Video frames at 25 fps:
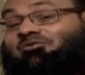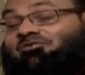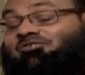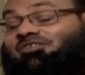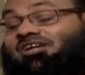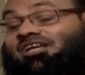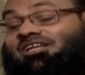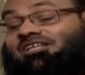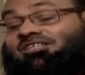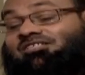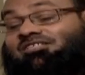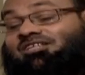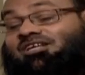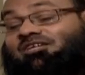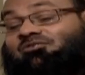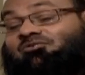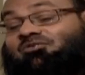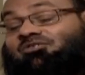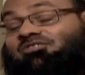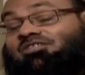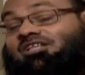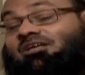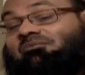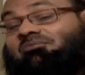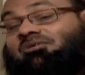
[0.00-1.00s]
মুসা আলী ইসলাত
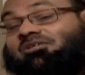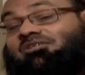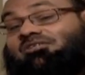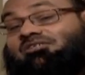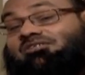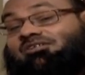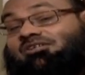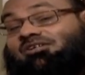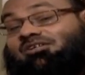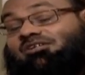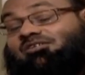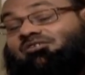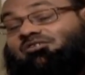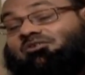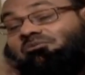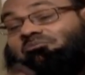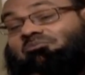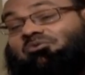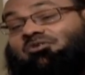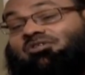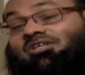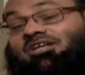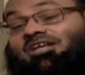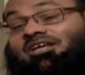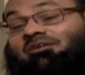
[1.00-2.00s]
ইসলামের
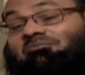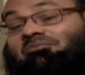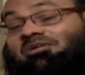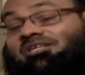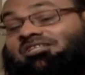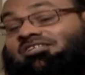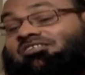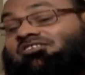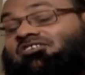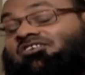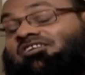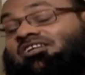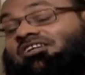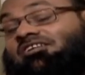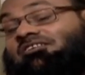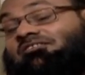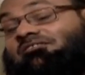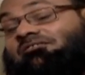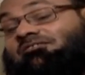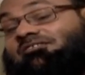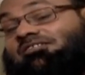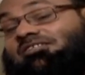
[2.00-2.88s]
সম্প্রদায়ের এক ব্যক্তি ছিলেন